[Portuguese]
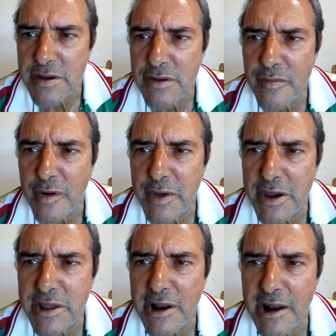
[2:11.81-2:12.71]
E no
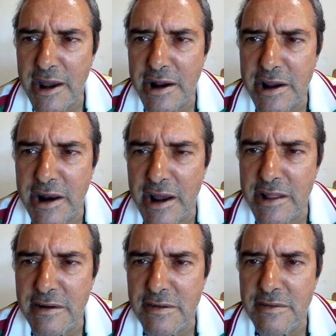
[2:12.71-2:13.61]
momento ele alega que
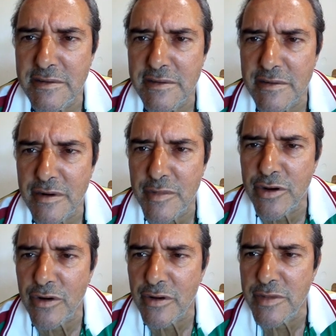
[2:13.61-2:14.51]
nada
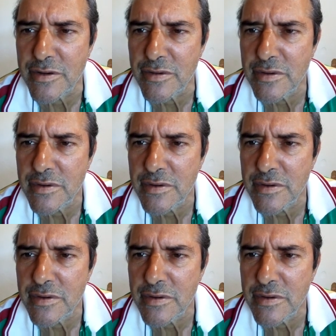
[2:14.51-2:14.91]
comunicou comigo.